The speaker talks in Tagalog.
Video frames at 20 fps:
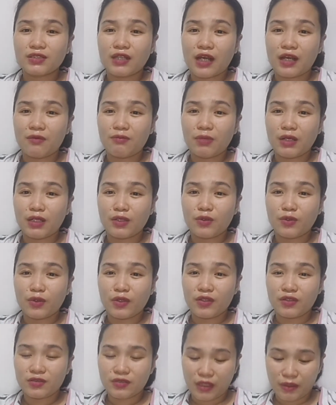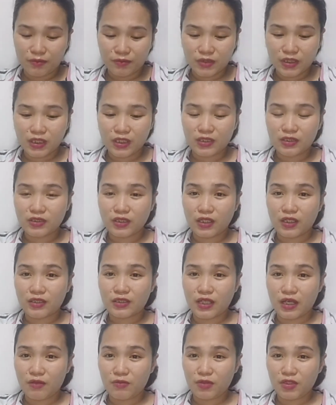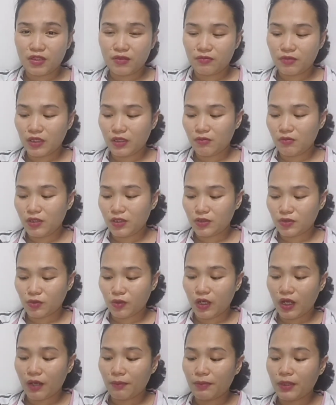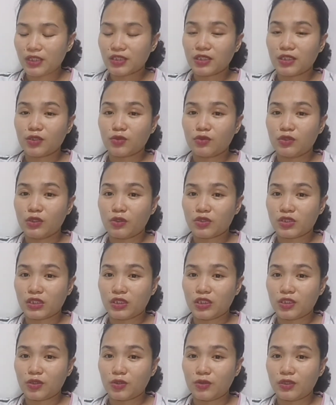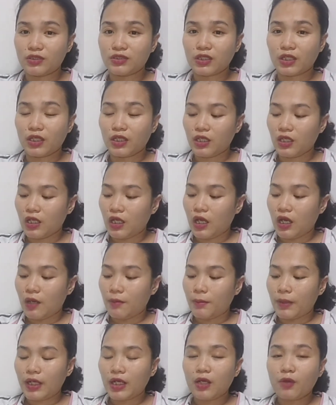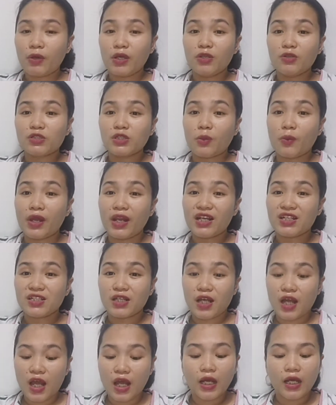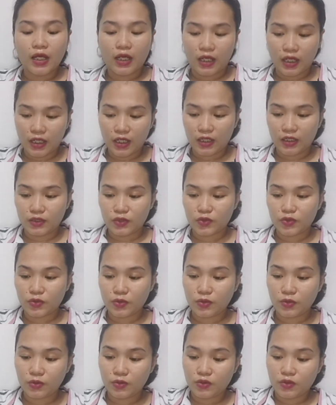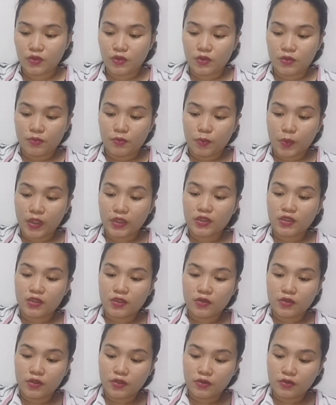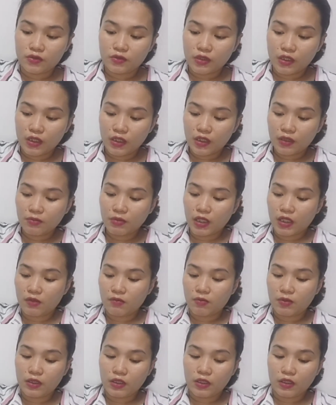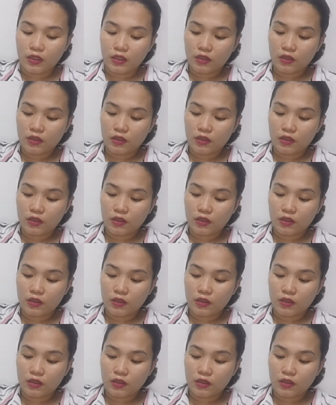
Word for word: kabag or something sa tummy ni baby. So, haplasan ko daw siya nito kasi parang ano siya, wala siyang anghang. So, pwede daw yun sa baby.